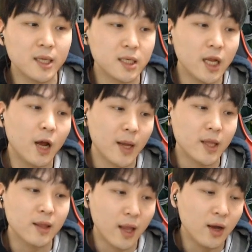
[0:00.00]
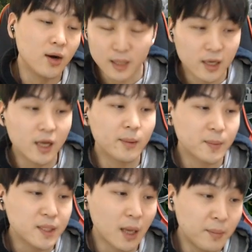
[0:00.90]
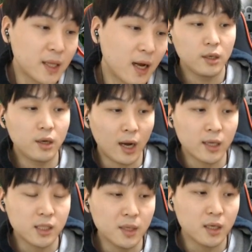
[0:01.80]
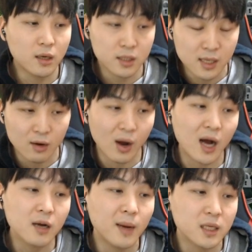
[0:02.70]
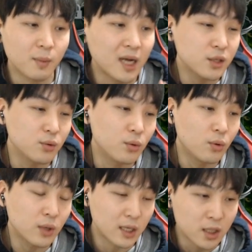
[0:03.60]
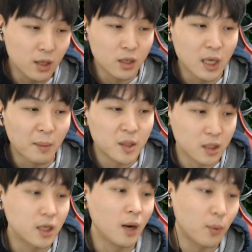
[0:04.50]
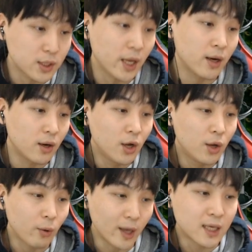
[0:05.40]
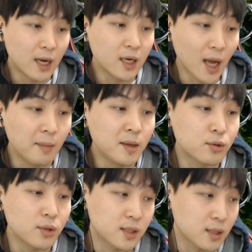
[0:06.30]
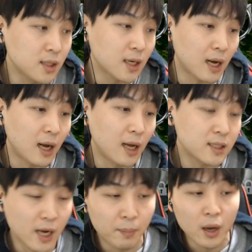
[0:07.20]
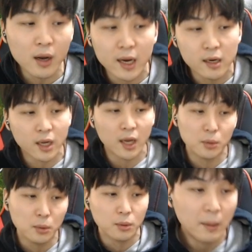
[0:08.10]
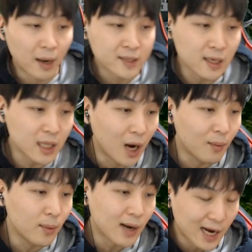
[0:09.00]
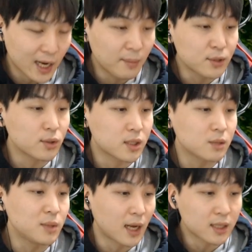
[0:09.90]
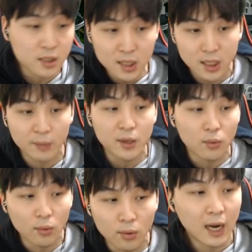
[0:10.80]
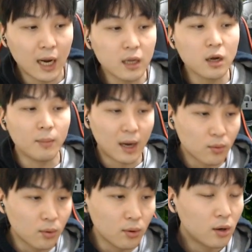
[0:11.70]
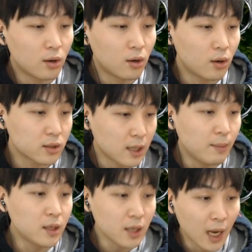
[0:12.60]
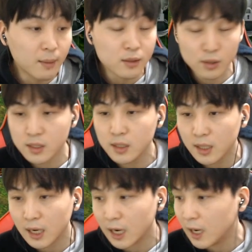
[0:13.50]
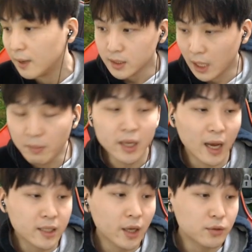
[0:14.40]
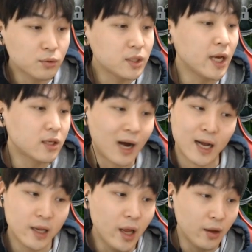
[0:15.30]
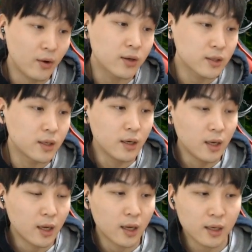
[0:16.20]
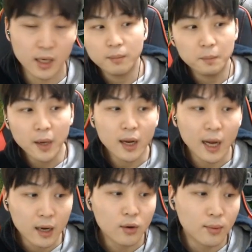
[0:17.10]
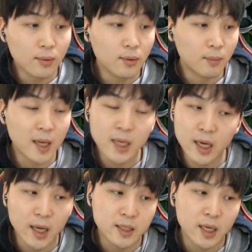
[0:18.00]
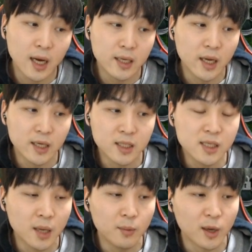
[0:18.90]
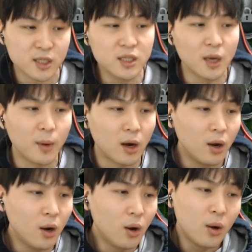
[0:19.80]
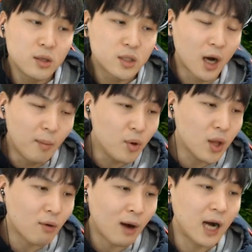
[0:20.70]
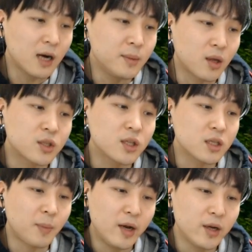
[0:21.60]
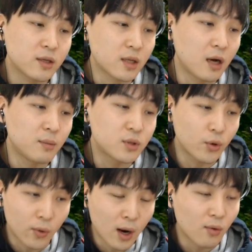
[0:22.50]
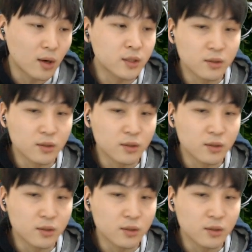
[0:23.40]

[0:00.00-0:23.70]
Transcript: 진행해 봤는데요. 다른 게임은 비슷합니다. 이거 하시면 이거 그냥 과금하지 마시고 그냥 천천히 한번 즐겨보세요. 괜찮은 게임일 수 있으니까 제가 평가를 이렇게 해도 막상 나와보면 갓게임일 수 있습니다 진짜 재밌고 할 거 많고 어 재밌는 게임일 수 있으니까 재밌게 하세요 숙제 저 아니에요 형들 예, 그냥 평가한 거고 만약에 제가 이게 시스템이 막 진짜 막 전부 다 과금이 덕지덕지 발려있었다 그러면 저 욕하고 껐을